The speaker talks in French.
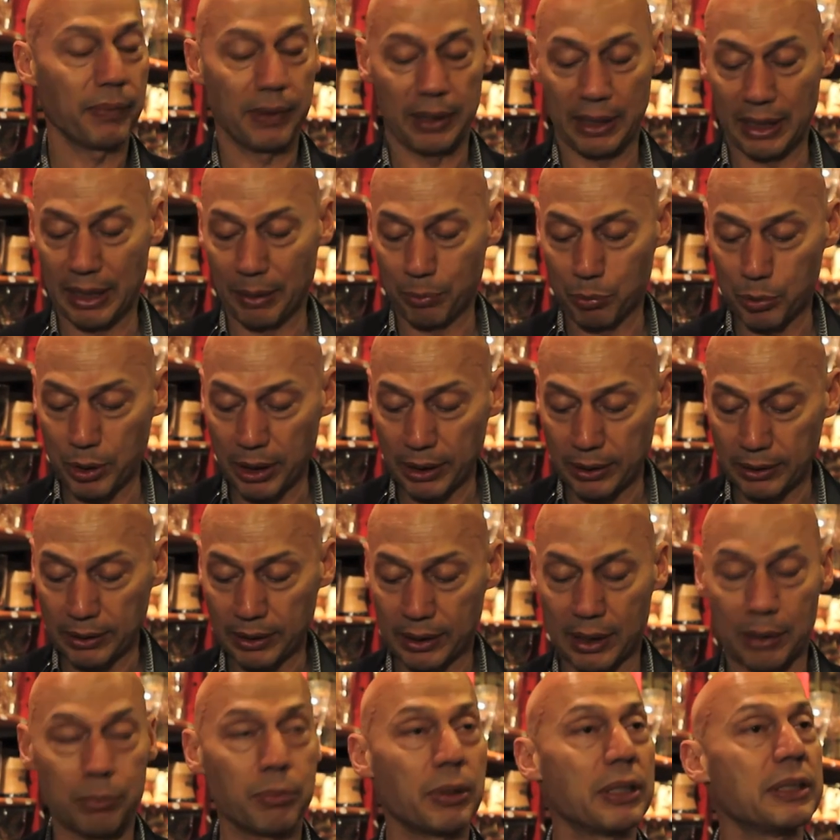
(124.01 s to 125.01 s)
Les moines,
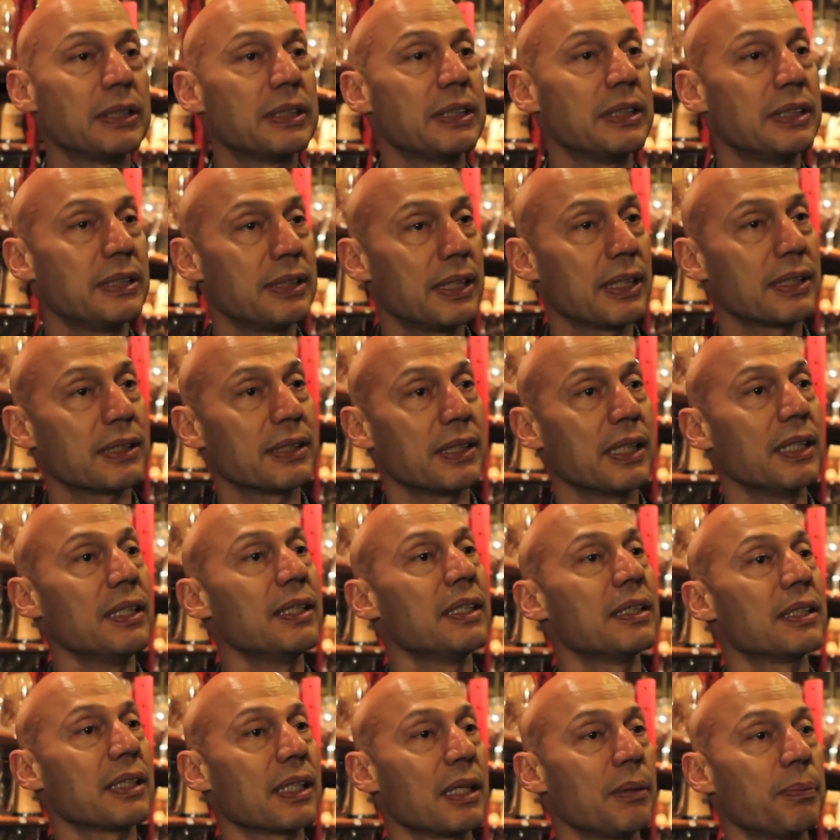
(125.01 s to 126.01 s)
les moines cisterciens,
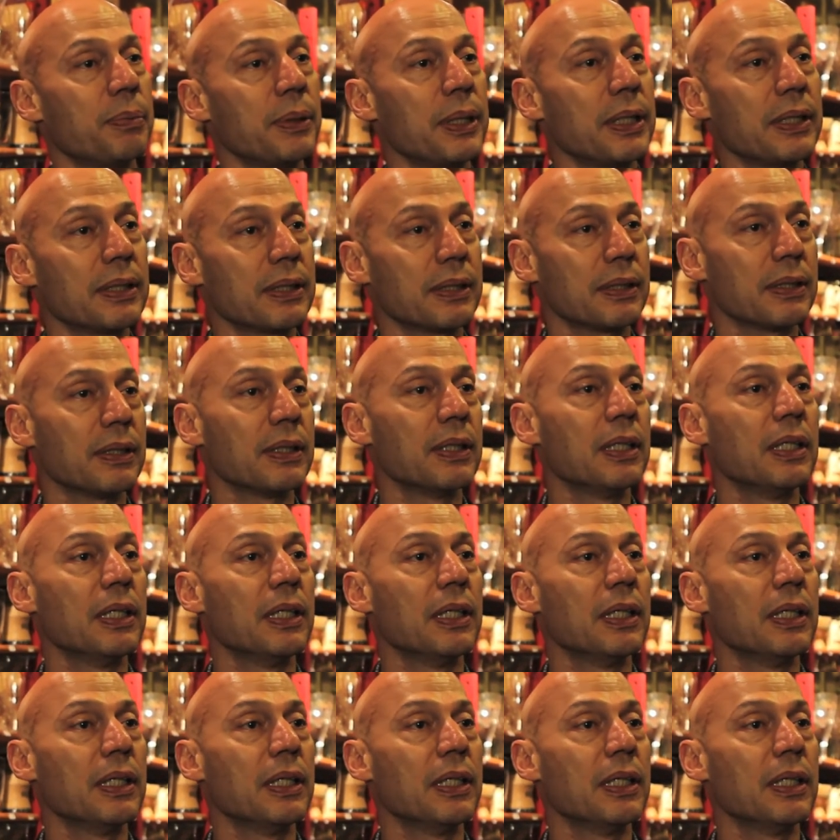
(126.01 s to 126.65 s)
les trappistes,